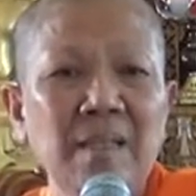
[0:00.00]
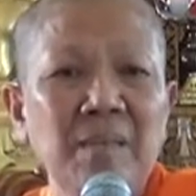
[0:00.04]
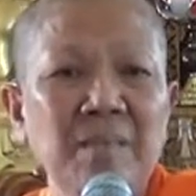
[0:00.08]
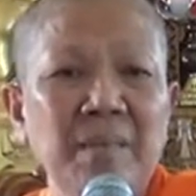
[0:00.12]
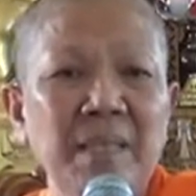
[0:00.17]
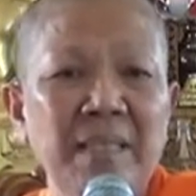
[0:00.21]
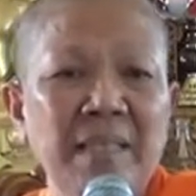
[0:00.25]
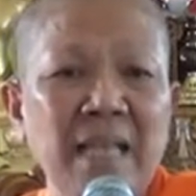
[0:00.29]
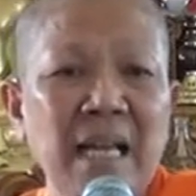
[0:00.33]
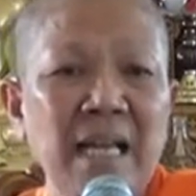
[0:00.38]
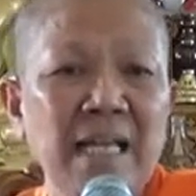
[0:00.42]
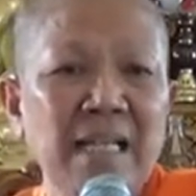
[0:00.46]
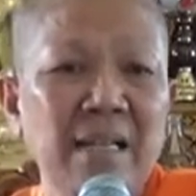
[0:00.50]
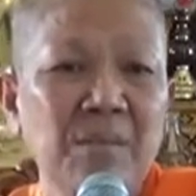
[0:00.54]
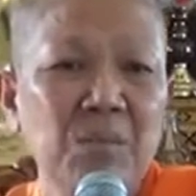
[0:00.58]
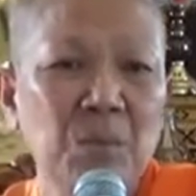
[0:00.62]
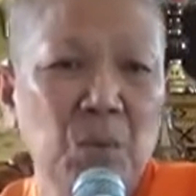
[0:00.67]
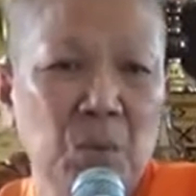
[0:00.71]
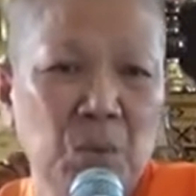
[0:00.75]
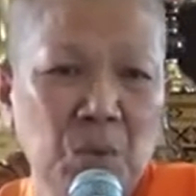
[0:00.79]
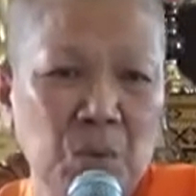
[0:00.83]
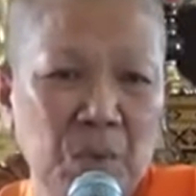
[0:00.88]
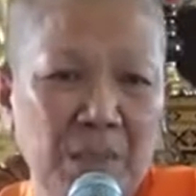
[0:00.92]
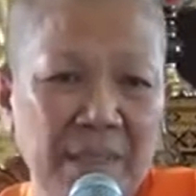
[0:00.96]
ไปตั้งกำ
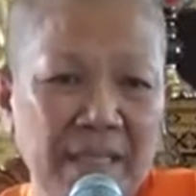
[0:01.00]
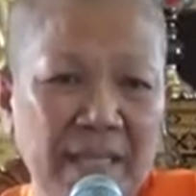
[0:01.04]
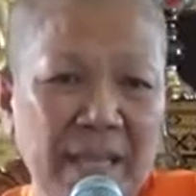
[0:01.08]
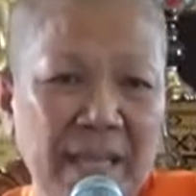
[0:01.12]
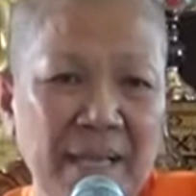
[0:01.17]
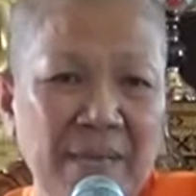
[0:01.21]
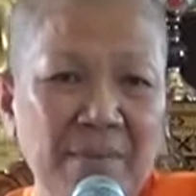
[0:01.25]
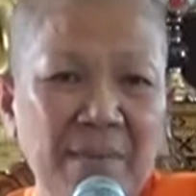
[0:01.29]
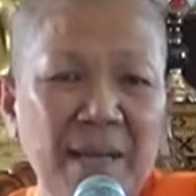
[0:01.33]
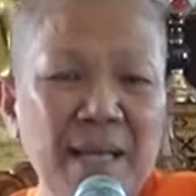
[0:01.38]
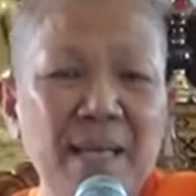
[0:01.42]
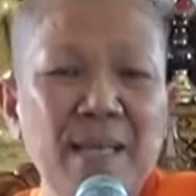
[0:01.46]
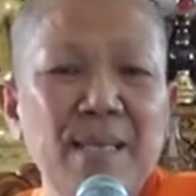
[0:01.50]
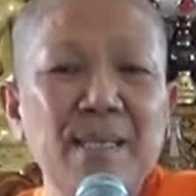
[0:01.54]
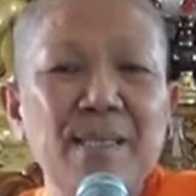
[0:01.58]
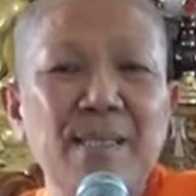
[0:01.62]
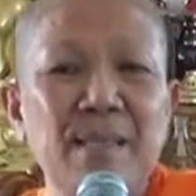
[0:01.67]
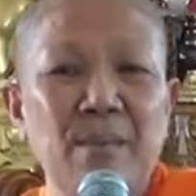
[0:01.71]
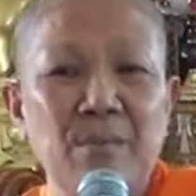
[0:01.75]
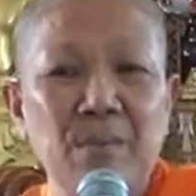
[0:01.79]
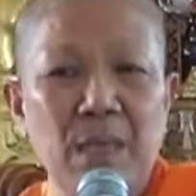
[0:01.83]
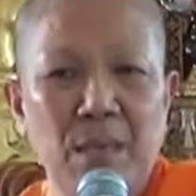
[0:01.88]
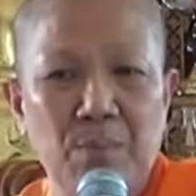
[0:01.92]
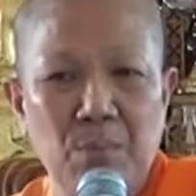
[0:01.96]
หนดกฎเกณฑ์ว่า
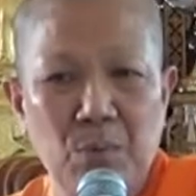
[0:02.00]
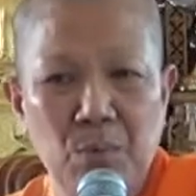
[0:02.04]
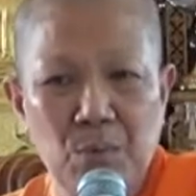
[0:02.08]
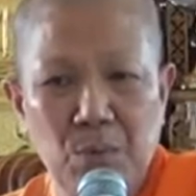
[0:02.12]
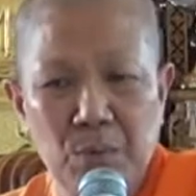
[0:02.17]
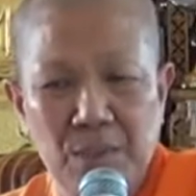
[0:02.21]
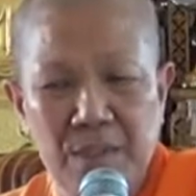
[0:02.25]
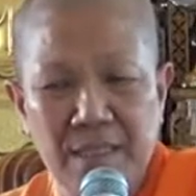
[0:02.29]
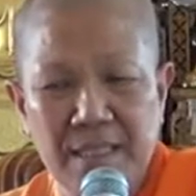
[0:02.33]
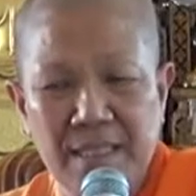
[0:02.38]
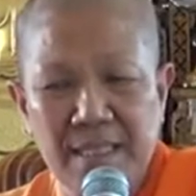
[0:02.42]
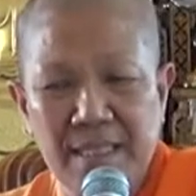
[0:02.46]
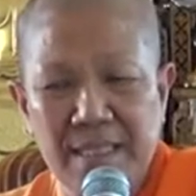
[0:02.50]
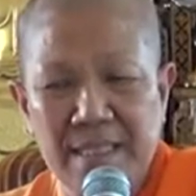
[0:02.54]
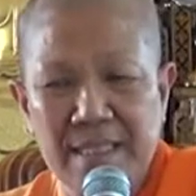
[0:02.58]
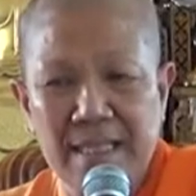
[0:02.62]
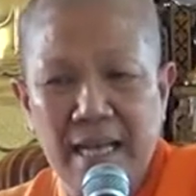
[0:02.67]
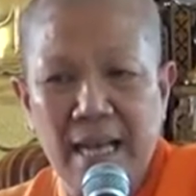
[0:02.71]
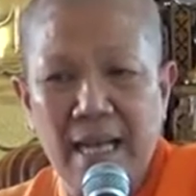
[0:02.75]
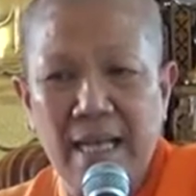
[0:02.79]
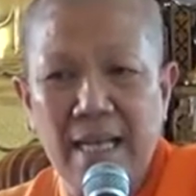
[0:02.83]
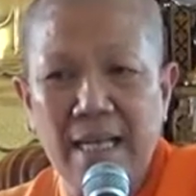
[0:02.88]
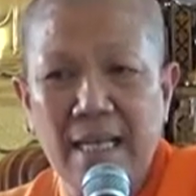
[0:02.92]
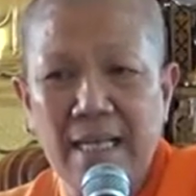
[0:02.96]
สำหรับคนที่
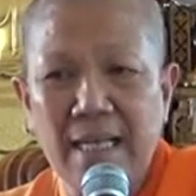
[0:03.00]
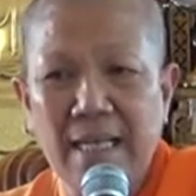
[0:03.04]
จะ